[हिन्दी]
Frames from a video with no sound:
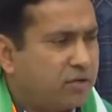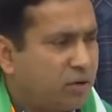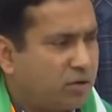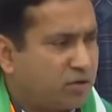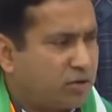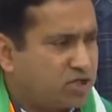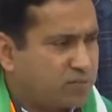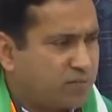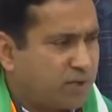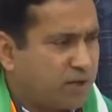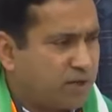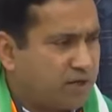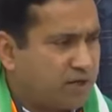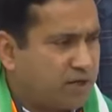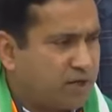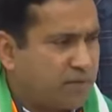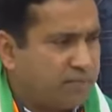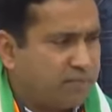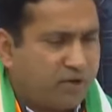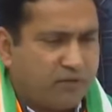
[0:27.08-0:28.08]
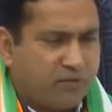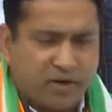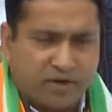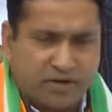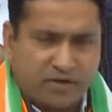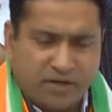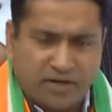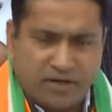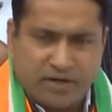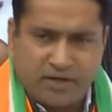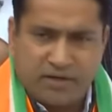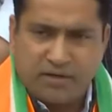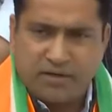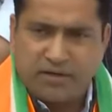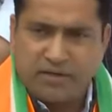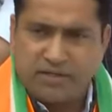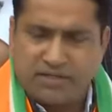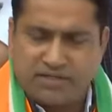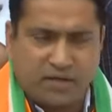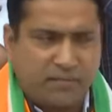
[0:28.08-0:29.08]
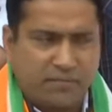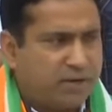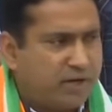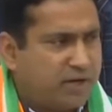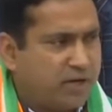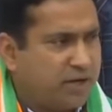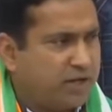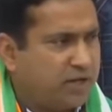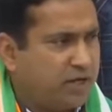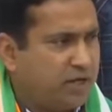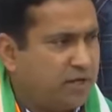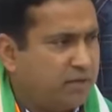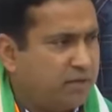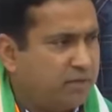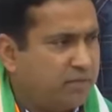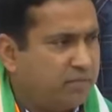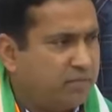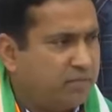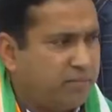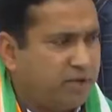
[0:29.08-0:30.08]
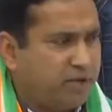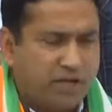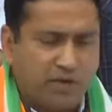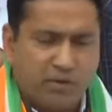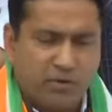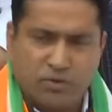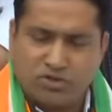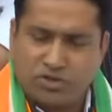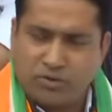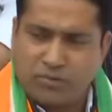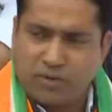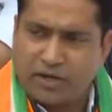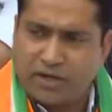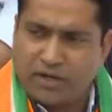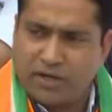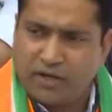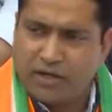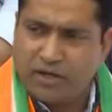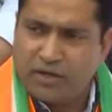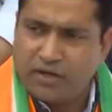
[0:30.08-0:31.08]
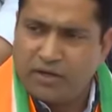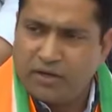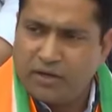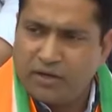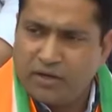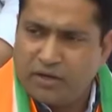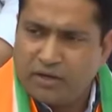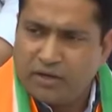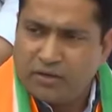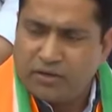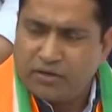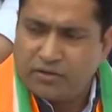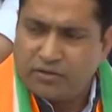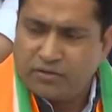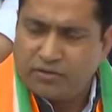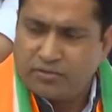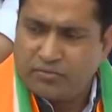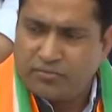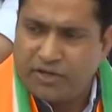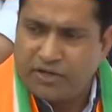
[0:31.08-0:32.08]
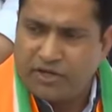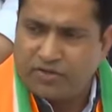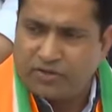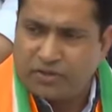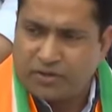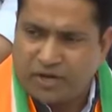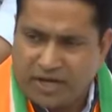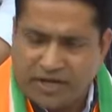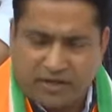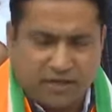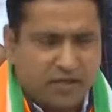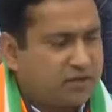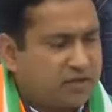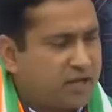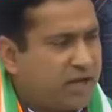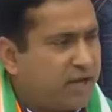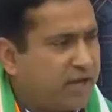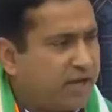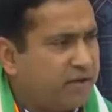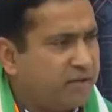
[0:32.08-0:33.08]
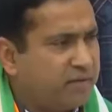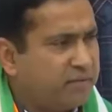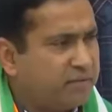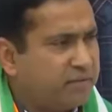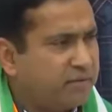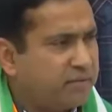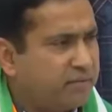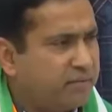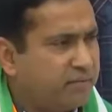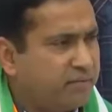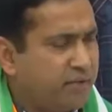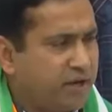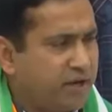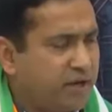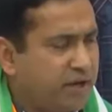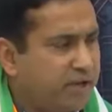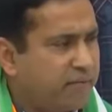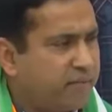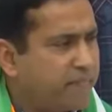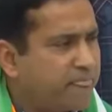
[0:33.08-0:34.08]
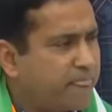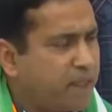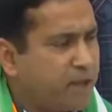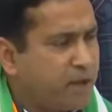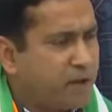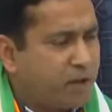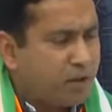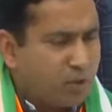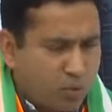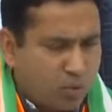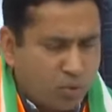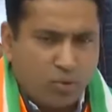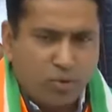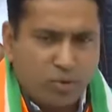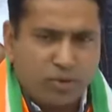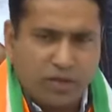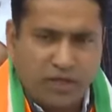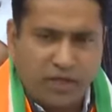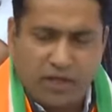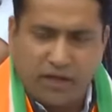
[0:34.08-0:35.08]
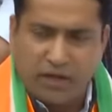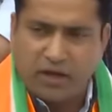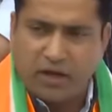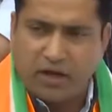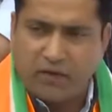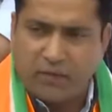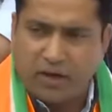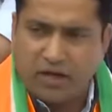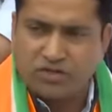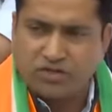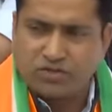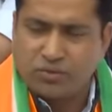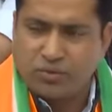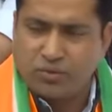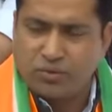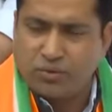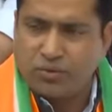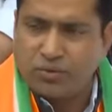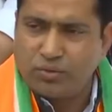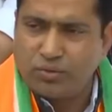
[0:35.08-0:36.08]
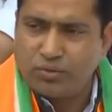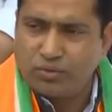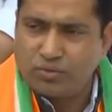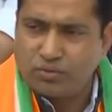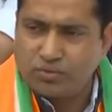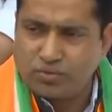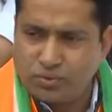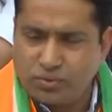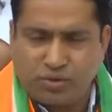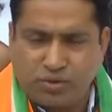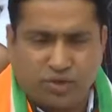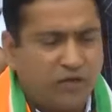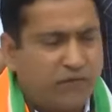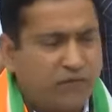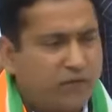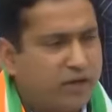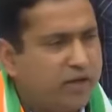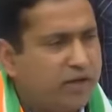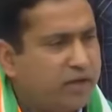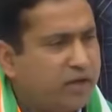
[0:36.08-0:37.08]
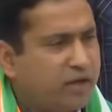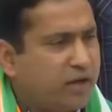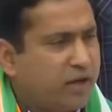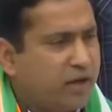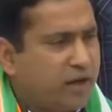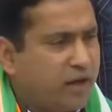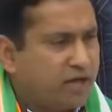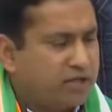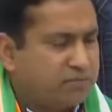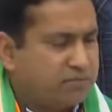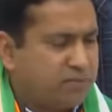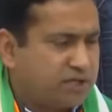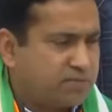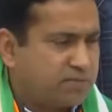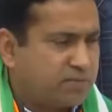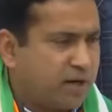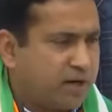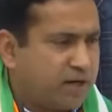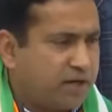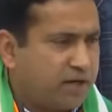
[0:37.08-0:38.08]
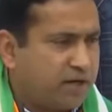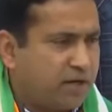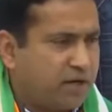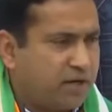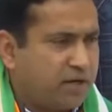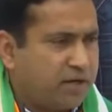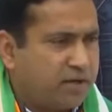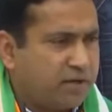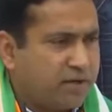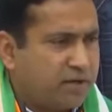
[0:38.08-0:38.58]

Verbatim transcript: कांग्रेस पार्टी के परिवार का हिस्सा बनने की मेरी लोकसभा की मेरे जो कार्यकर्ता हैं मेरे लोगों की आवाज़ को सुनते हुए आज मैं इस पार्टी का